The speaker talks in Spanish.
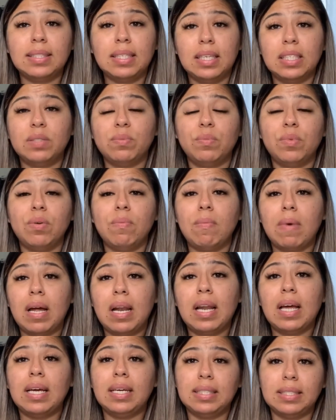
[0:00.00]
sí es muy
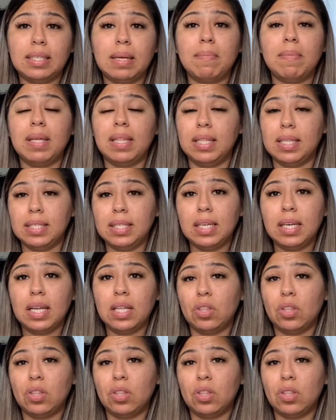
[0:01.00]
mala esa medicina.